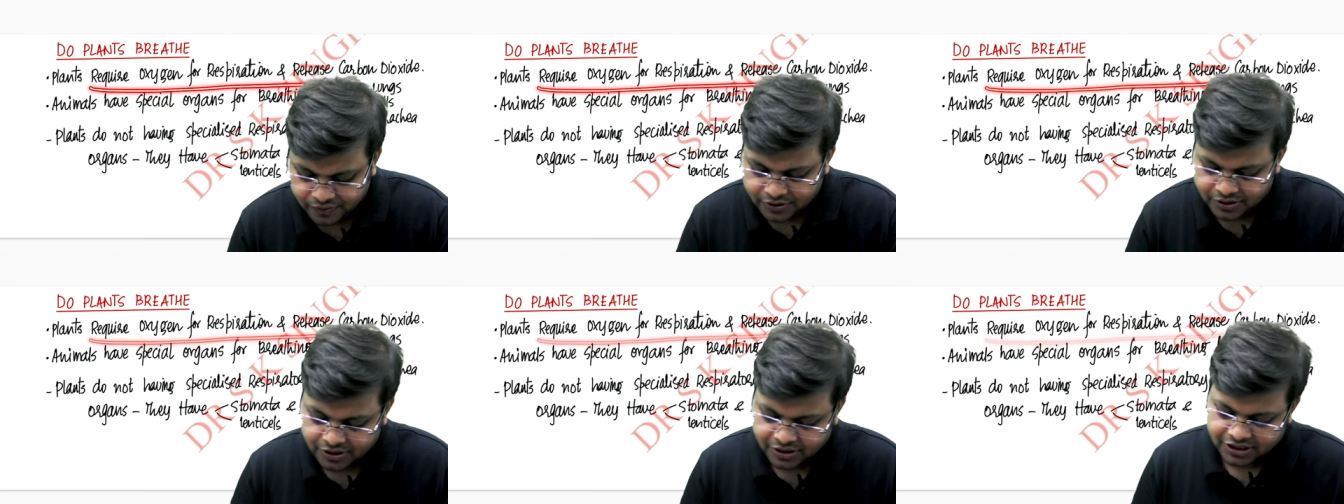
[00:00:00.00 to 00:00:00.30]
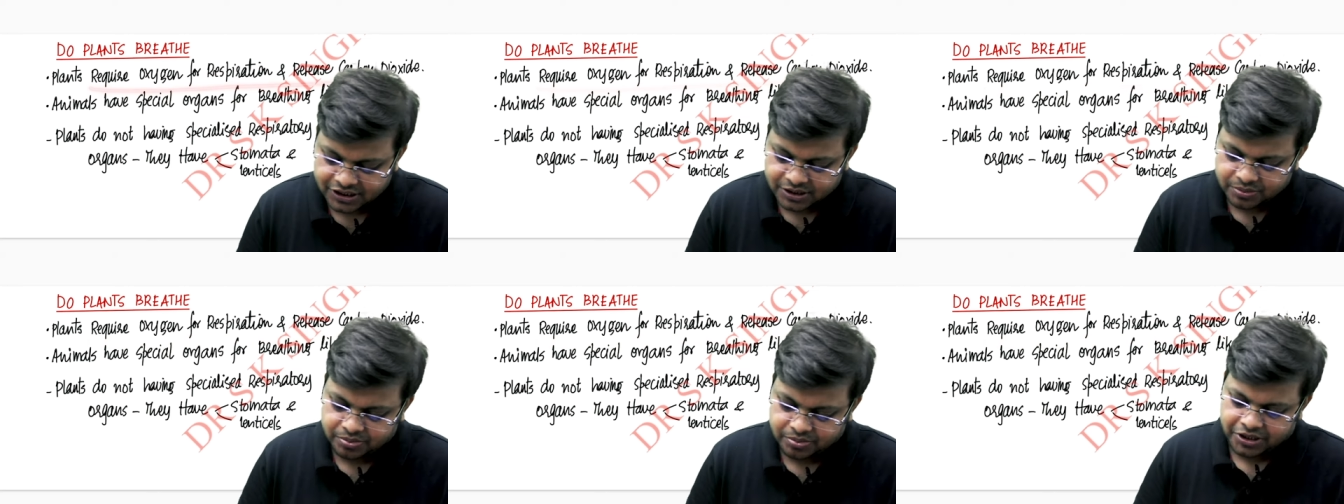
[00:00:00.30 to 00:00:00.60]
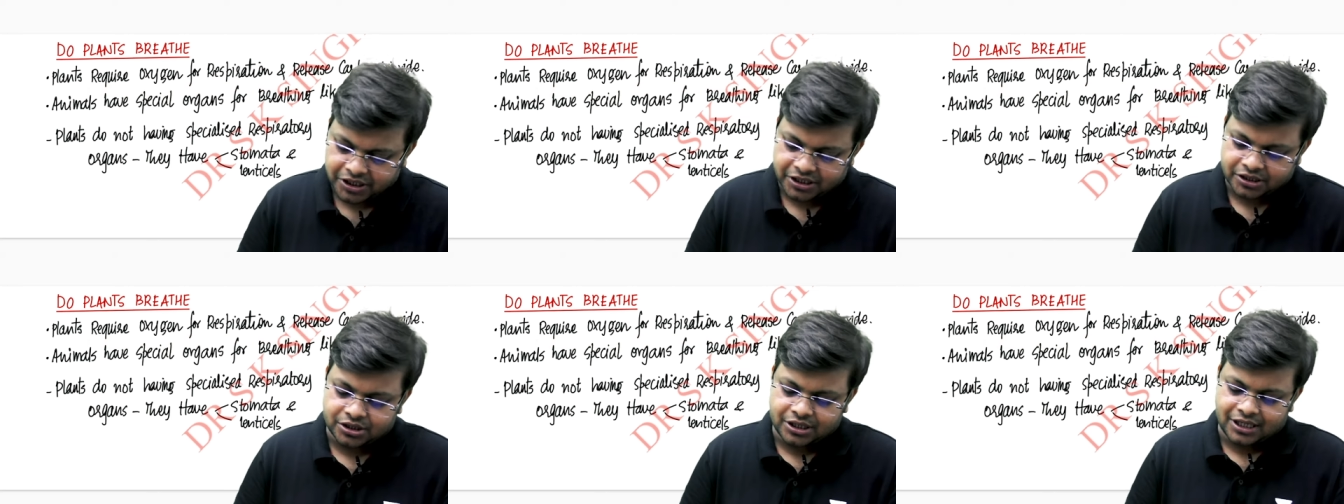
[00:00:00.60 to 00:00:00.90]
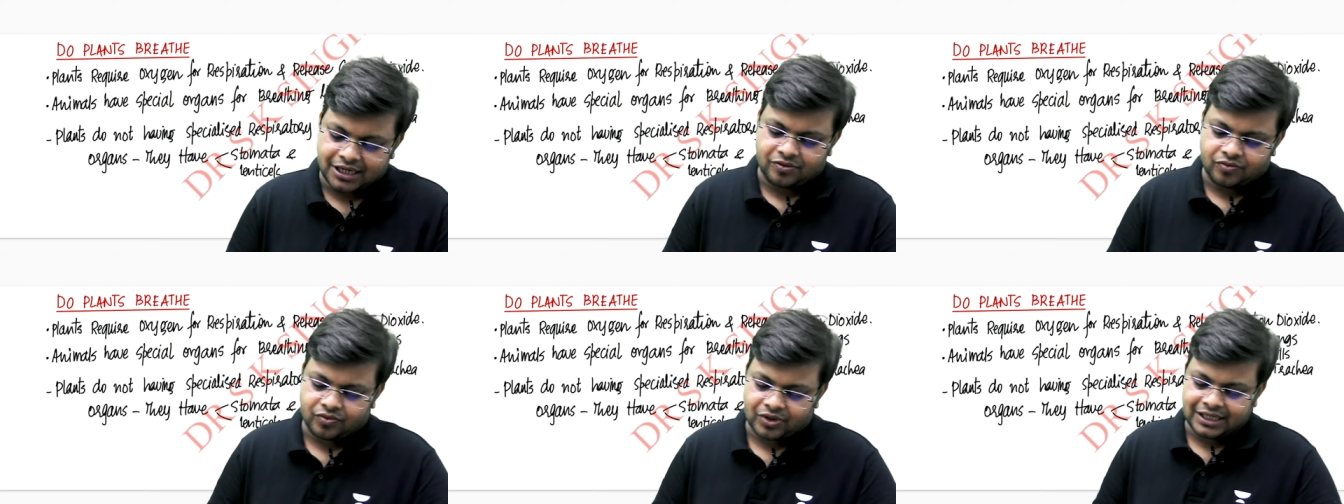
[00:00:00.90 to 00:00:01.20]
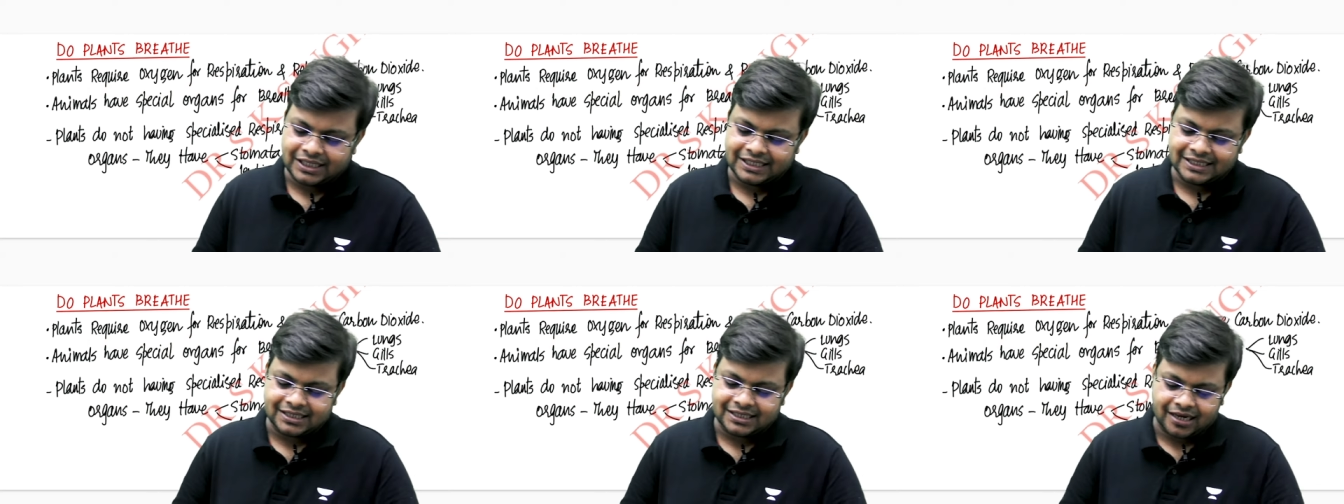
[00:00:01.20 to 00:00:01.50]
फॉर द रेस्पिरेशन एंड
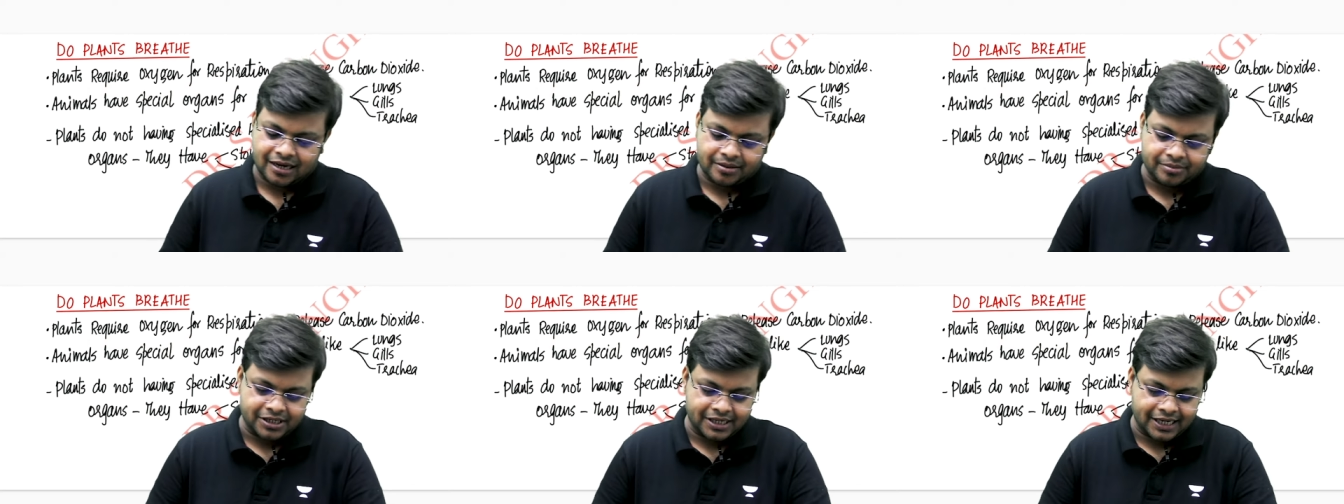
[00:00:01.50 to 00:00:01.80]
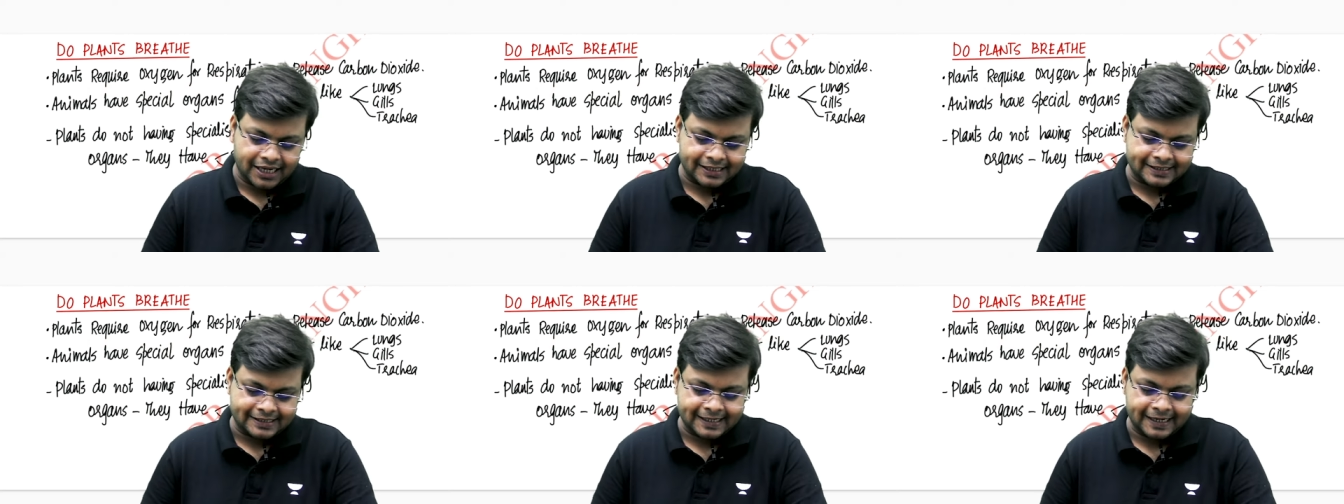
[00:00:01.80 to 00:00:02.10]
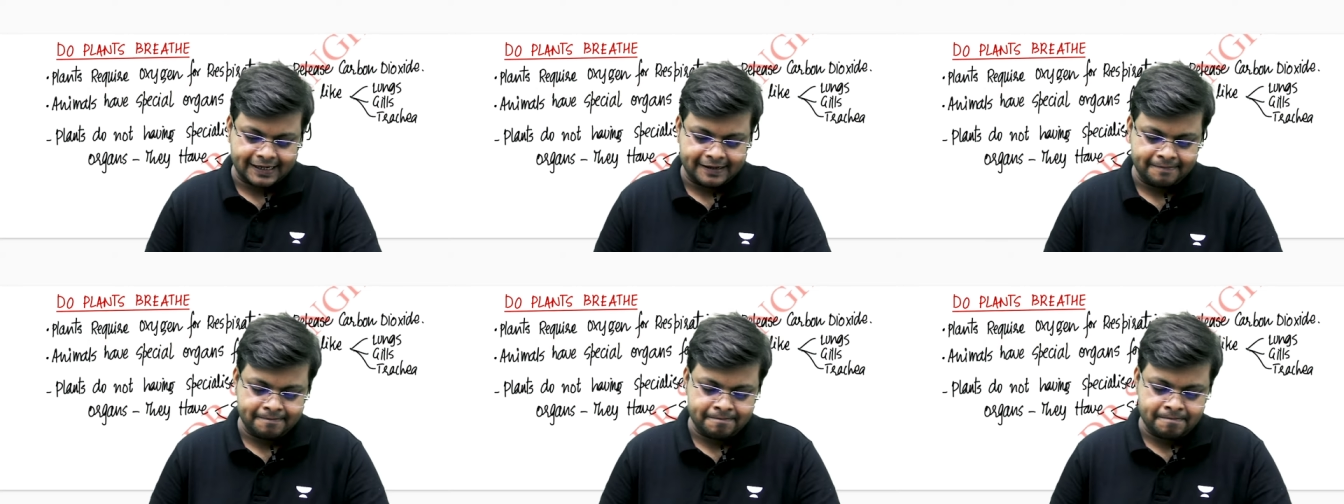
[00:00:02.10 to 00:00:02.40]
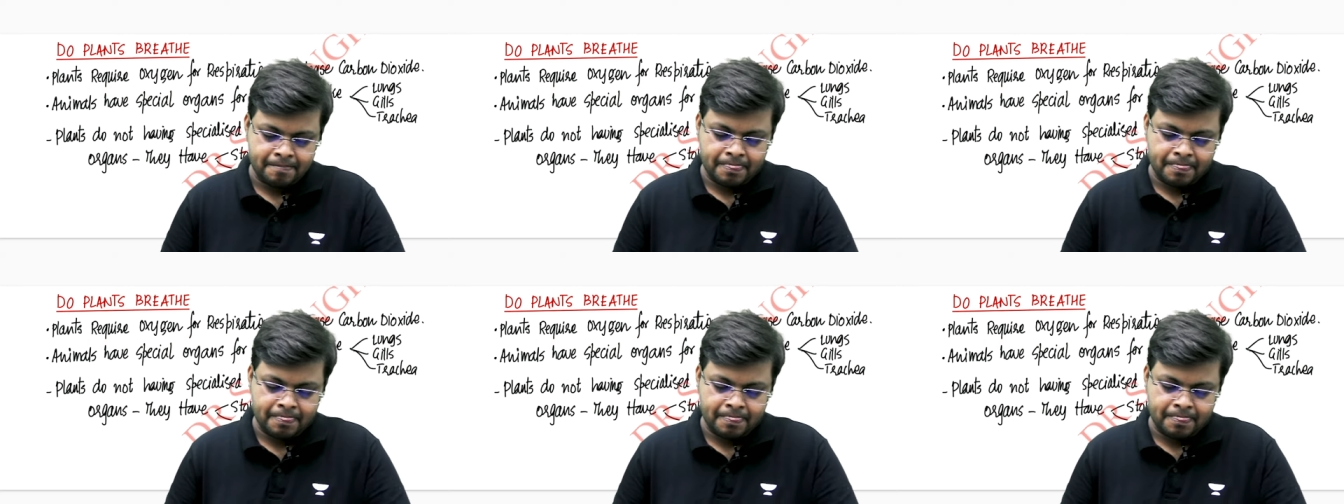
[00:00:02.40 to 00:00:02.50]
रिलीज कार्बन डाइऑक्साइड